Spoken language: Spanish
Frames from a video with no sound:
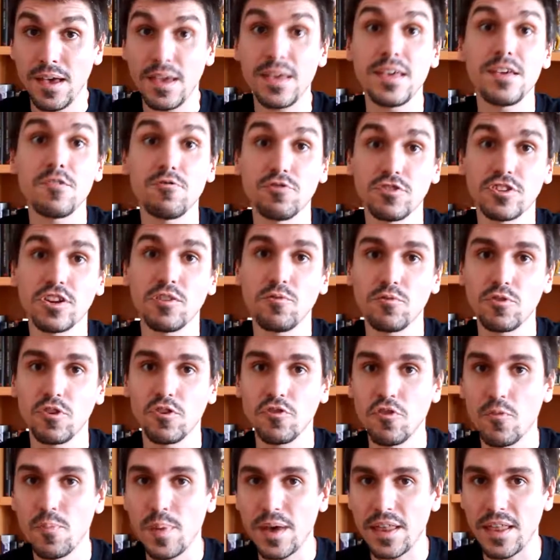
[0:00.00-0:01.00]
Y un
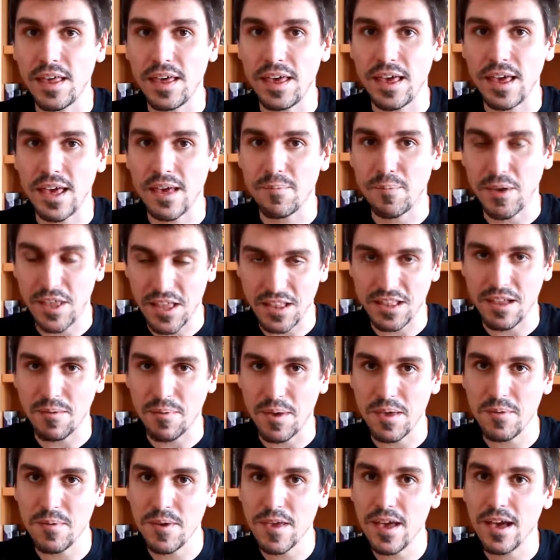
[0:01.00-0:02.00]
segundo dupe de Belleta
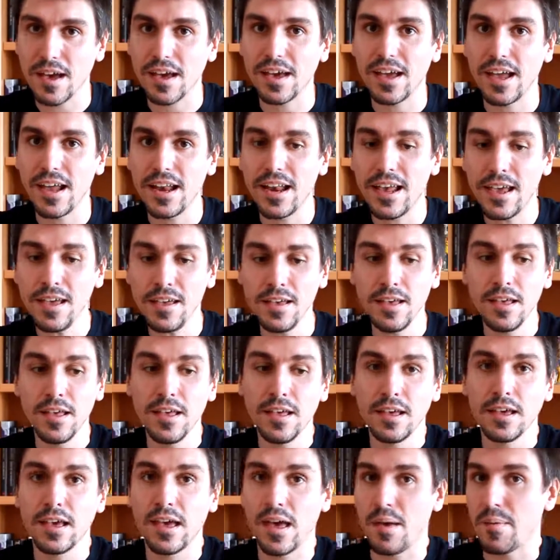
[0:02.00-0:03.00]
Baby a
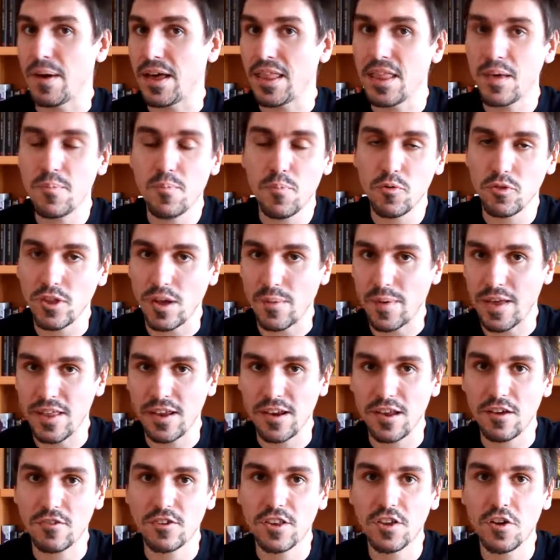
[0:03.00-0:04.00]
que va de puta
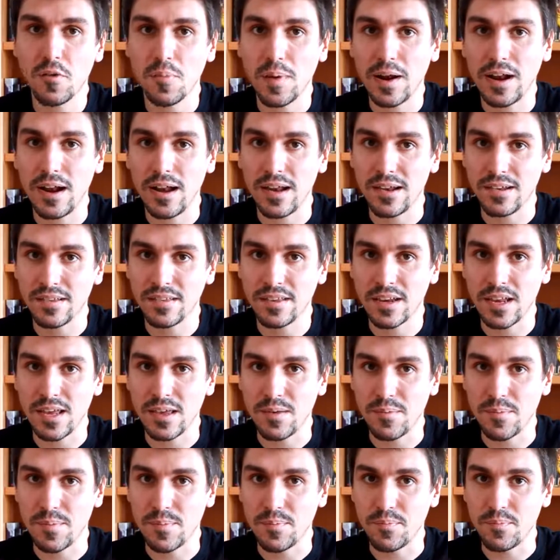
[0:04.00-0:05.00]
madre, ya os digo, para el
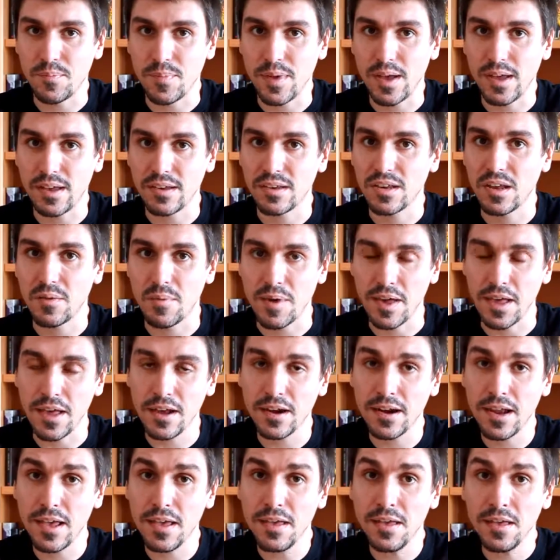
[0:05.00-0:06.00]
stream
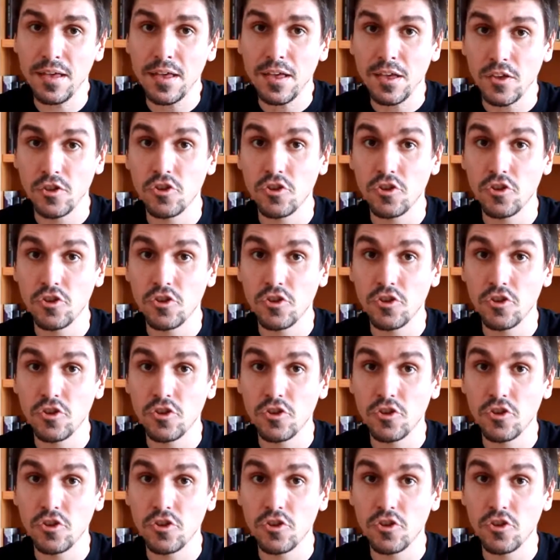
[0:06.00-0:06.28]
SBR.